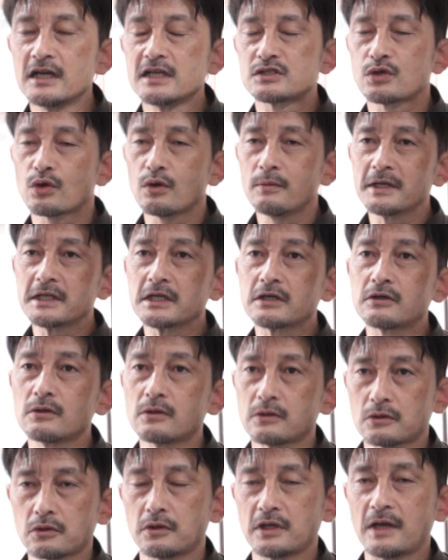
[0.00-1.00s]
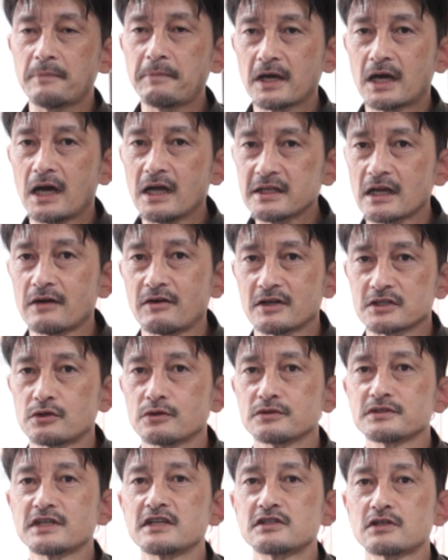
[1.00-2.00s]
そこまで来るとやっぱりガタが
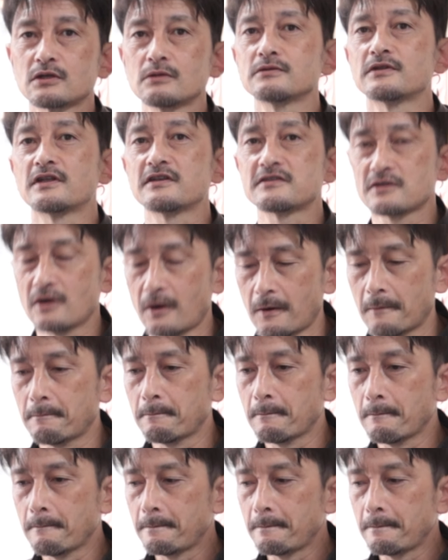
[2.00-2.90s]
存在するんですよ。